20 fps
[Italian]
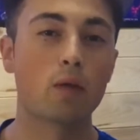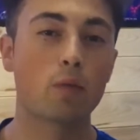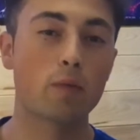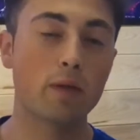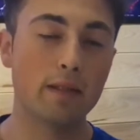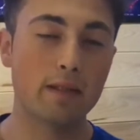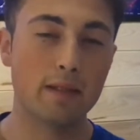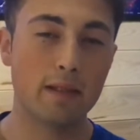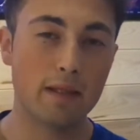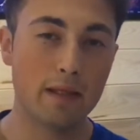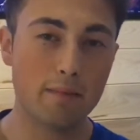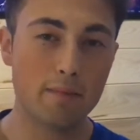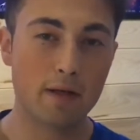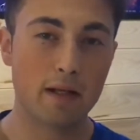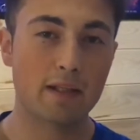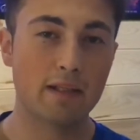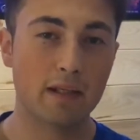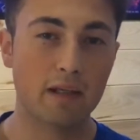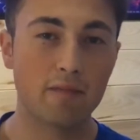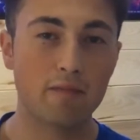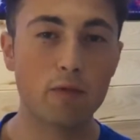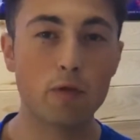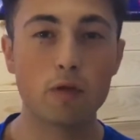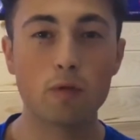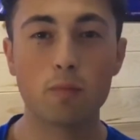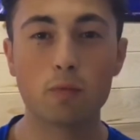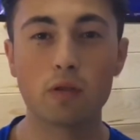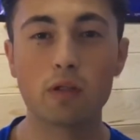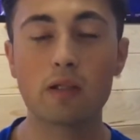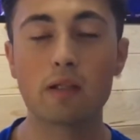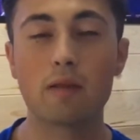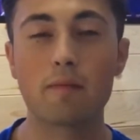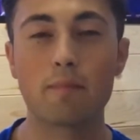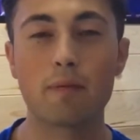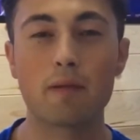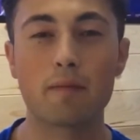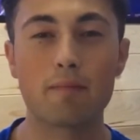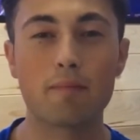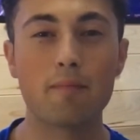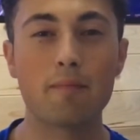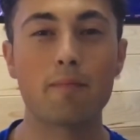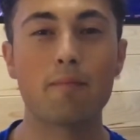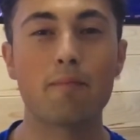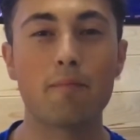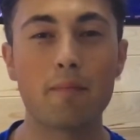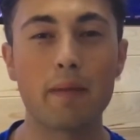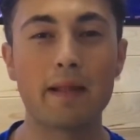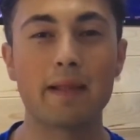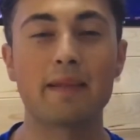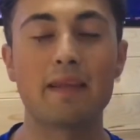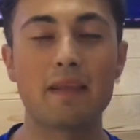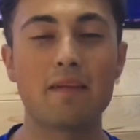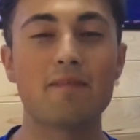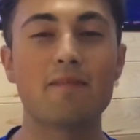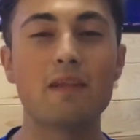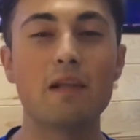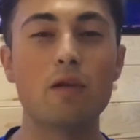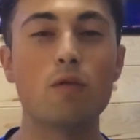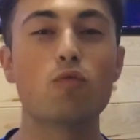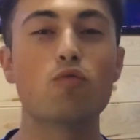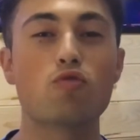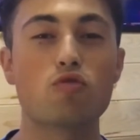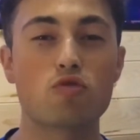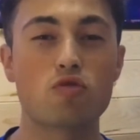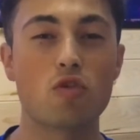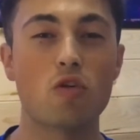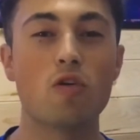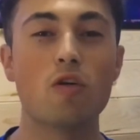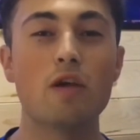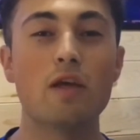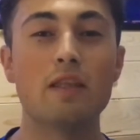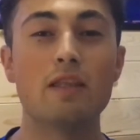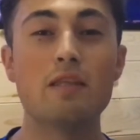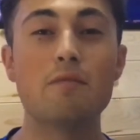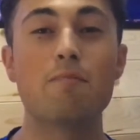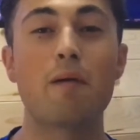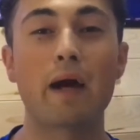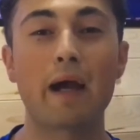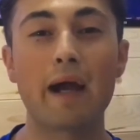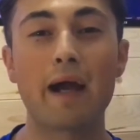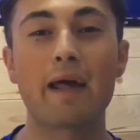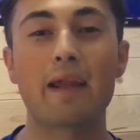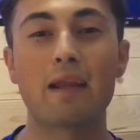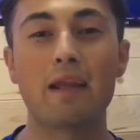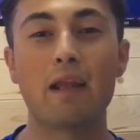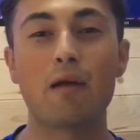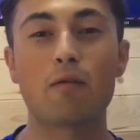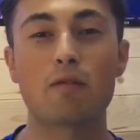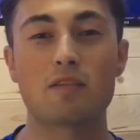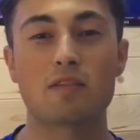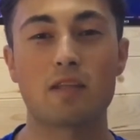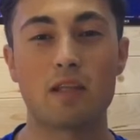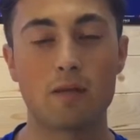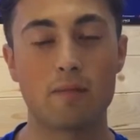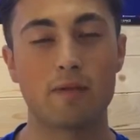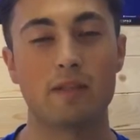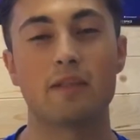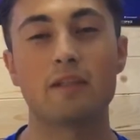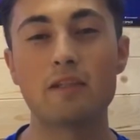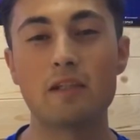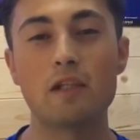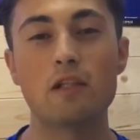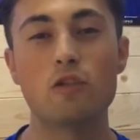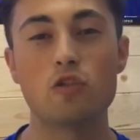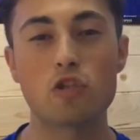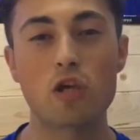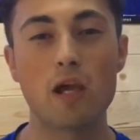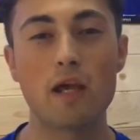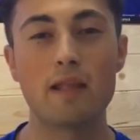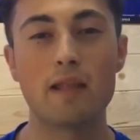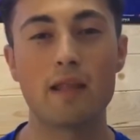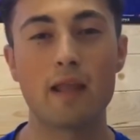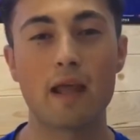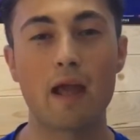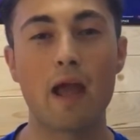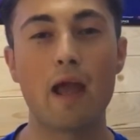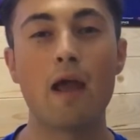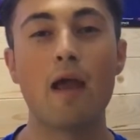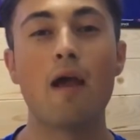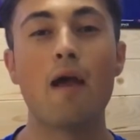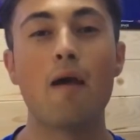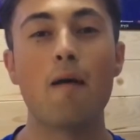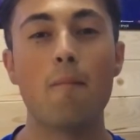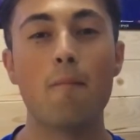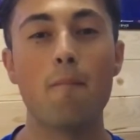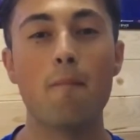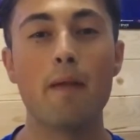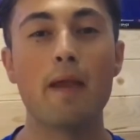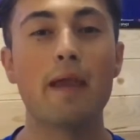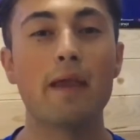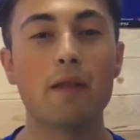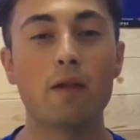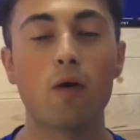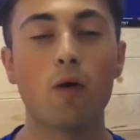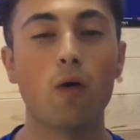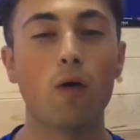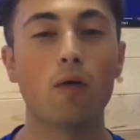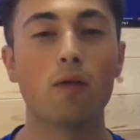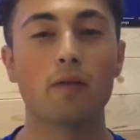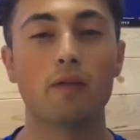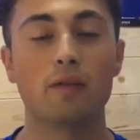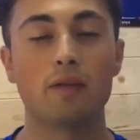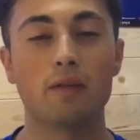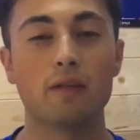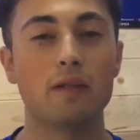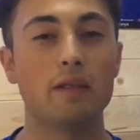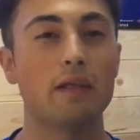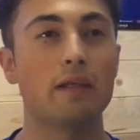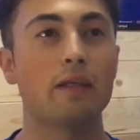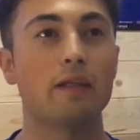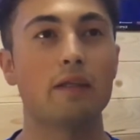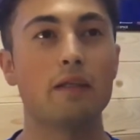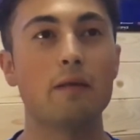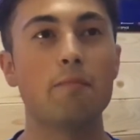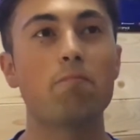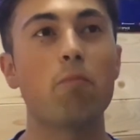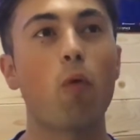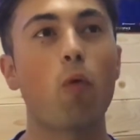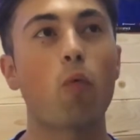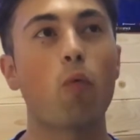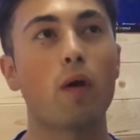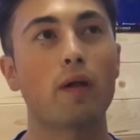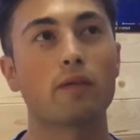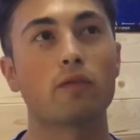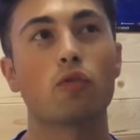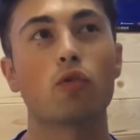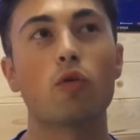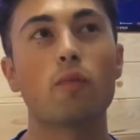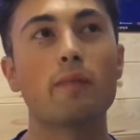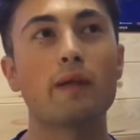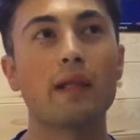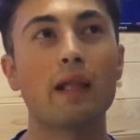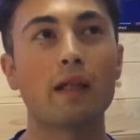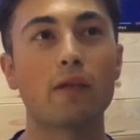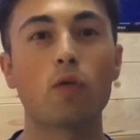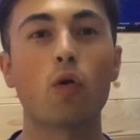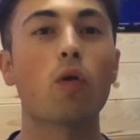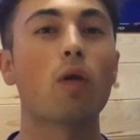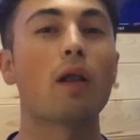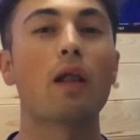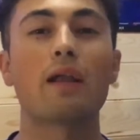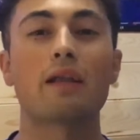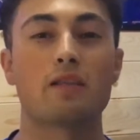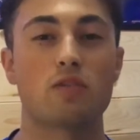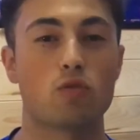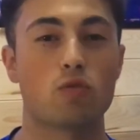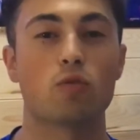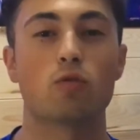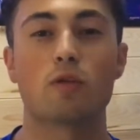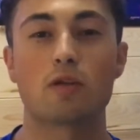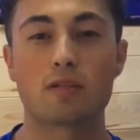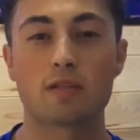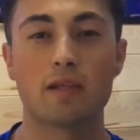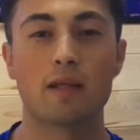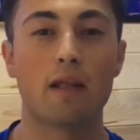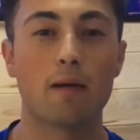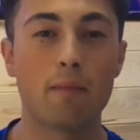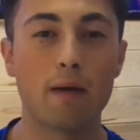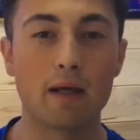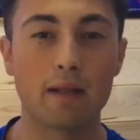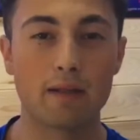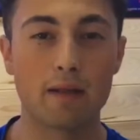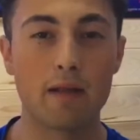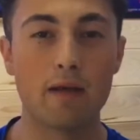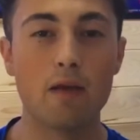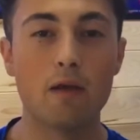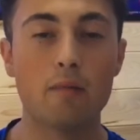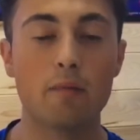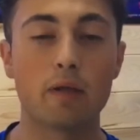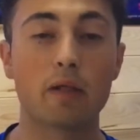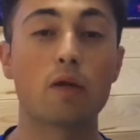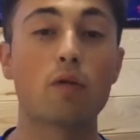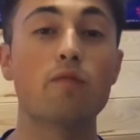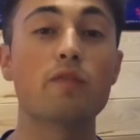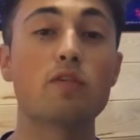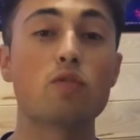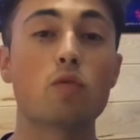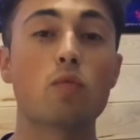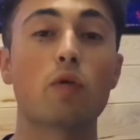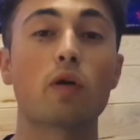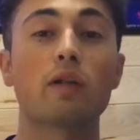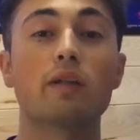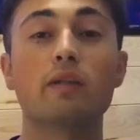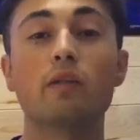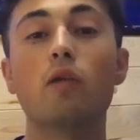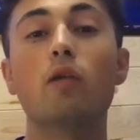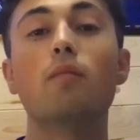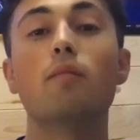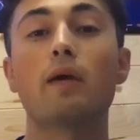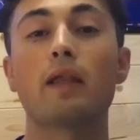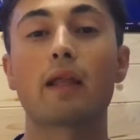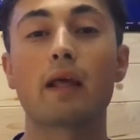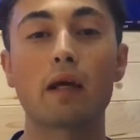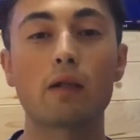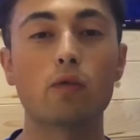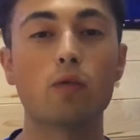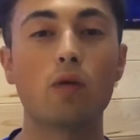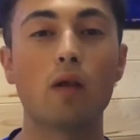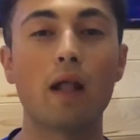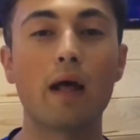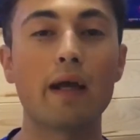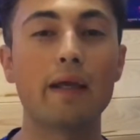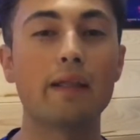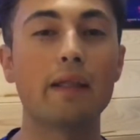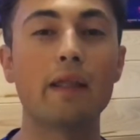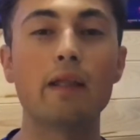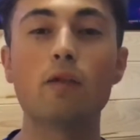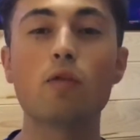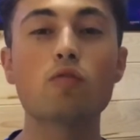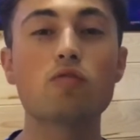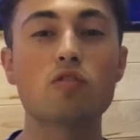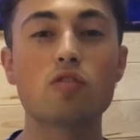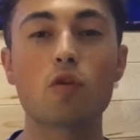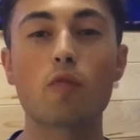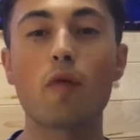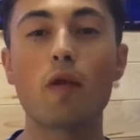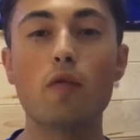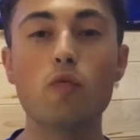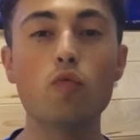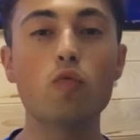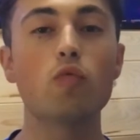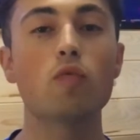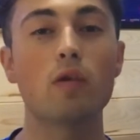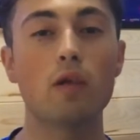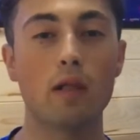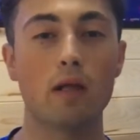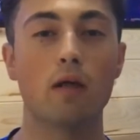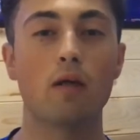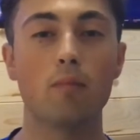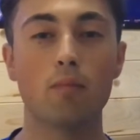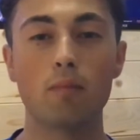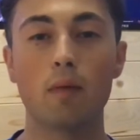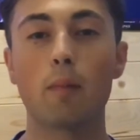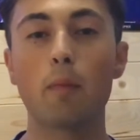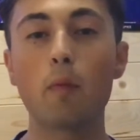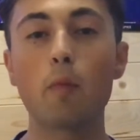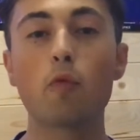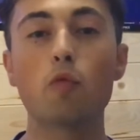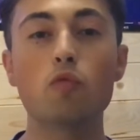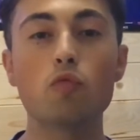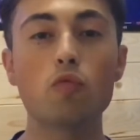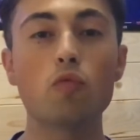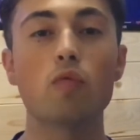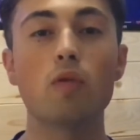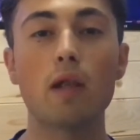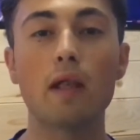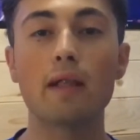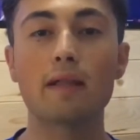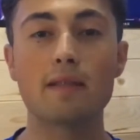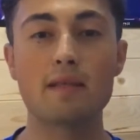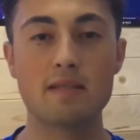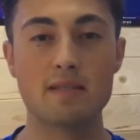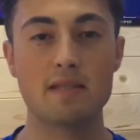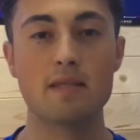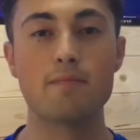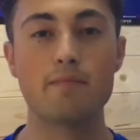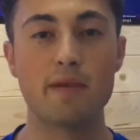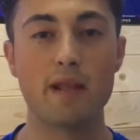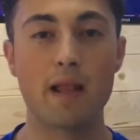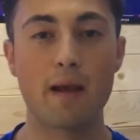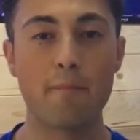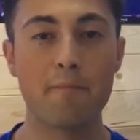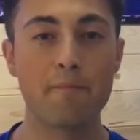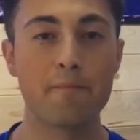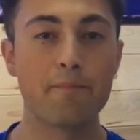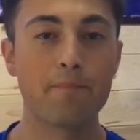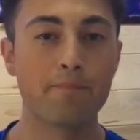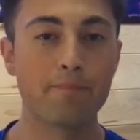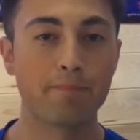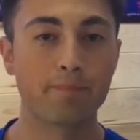quindi in pratica voi non potete permettervi il lusso di pagarla una scheda madre del genere meno di tipo 4.000 dollari solo la scheda madre perché ho visto un pochettino il mercato online e non si trova nulla ma proprio nulla di simile